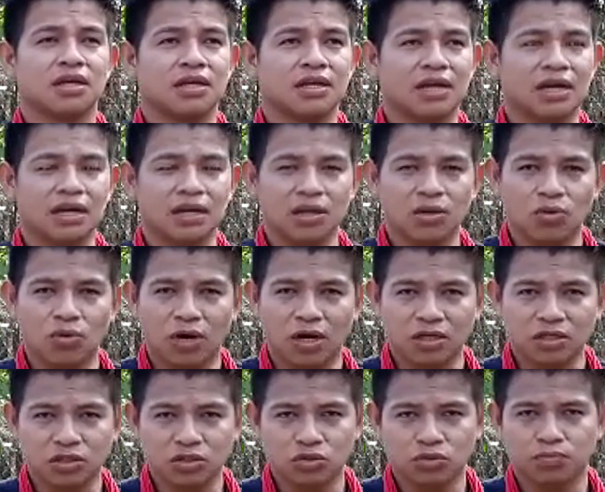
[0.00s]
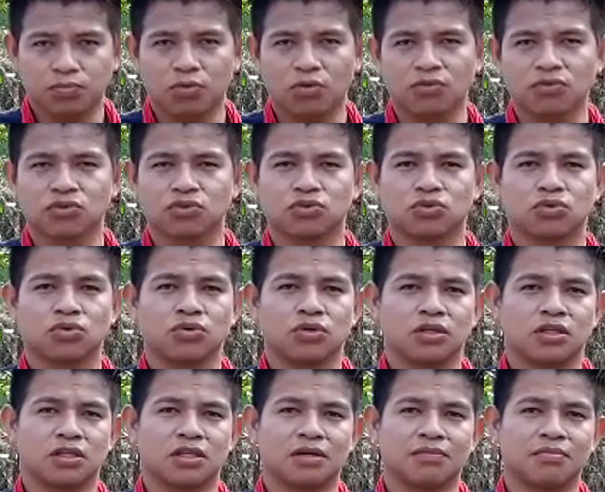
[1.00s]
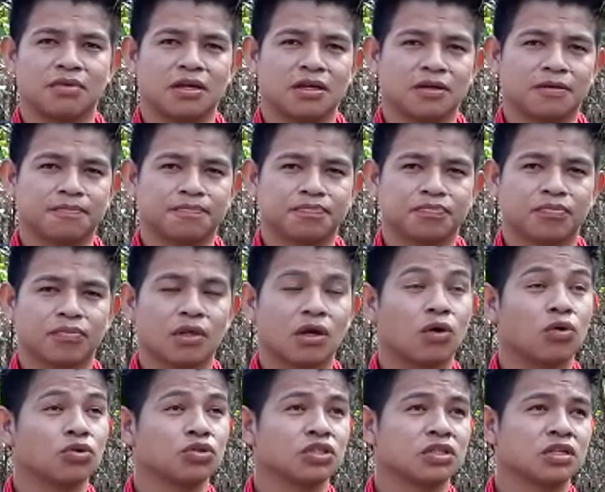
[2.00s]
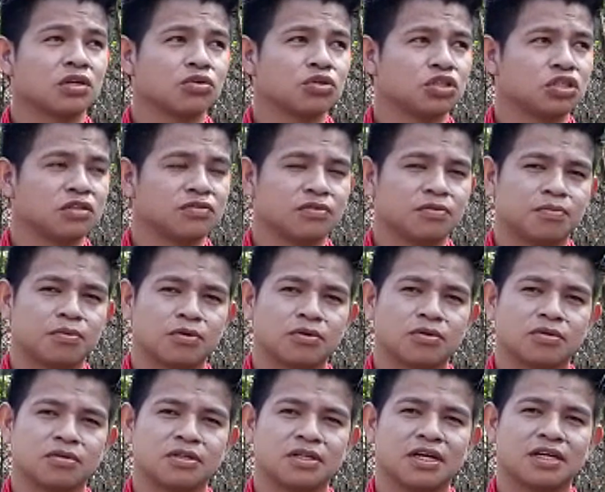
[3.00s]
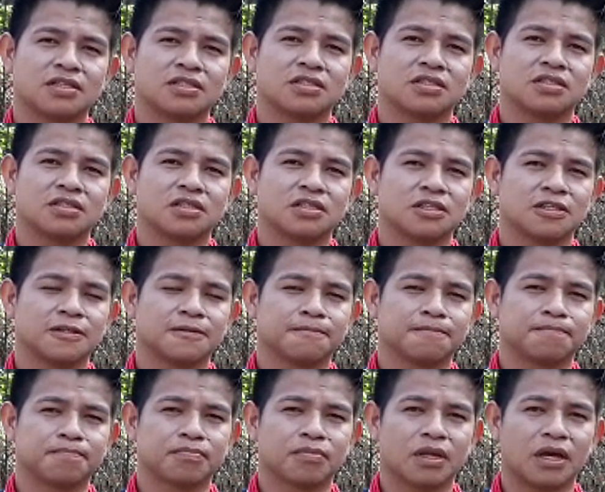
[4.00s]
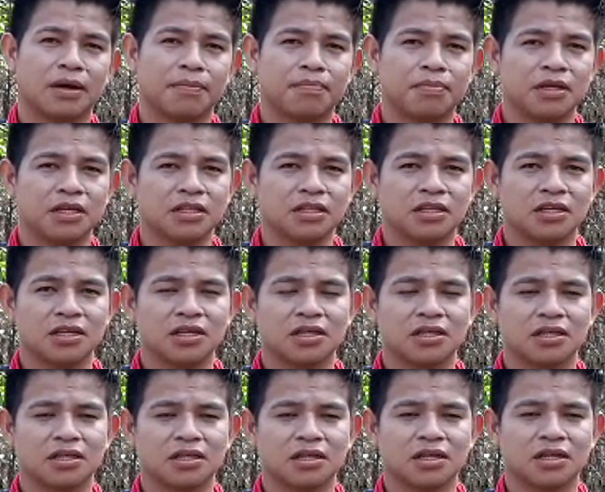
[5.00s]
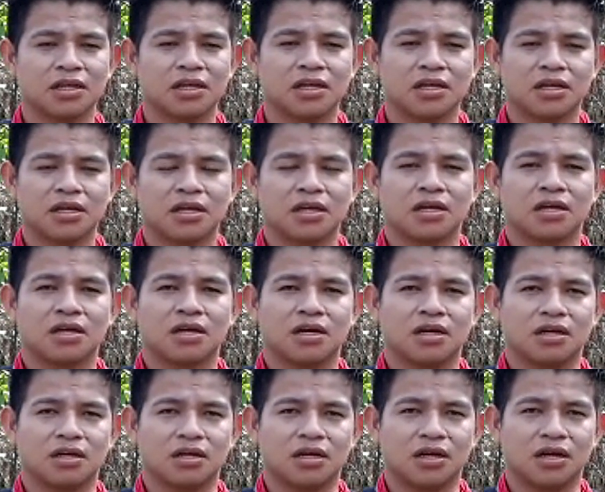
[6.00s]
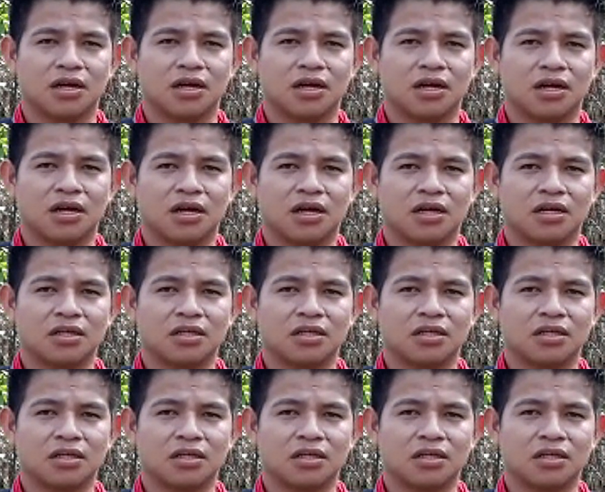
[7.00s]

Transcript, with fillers: e a linguagem do povo suruí também. É onde que eu tive a oportunidade de aprender a